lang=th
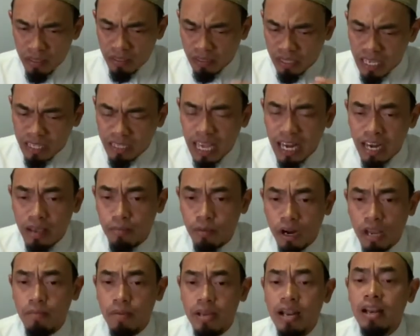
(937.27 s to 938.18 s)
ที่ท่านอิบ
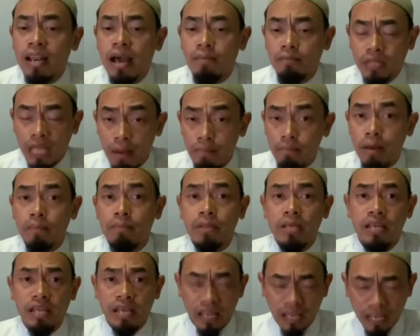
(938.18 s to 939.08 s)
ราฮิมบินอดามทำแบบ
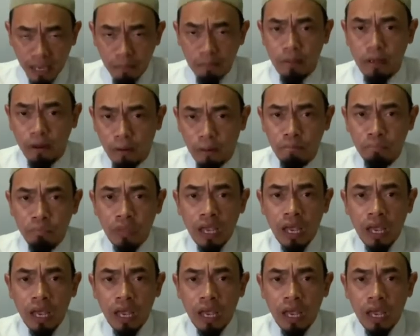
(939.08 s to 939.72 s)
นี้เนี่ยนะครับ พี่น้อง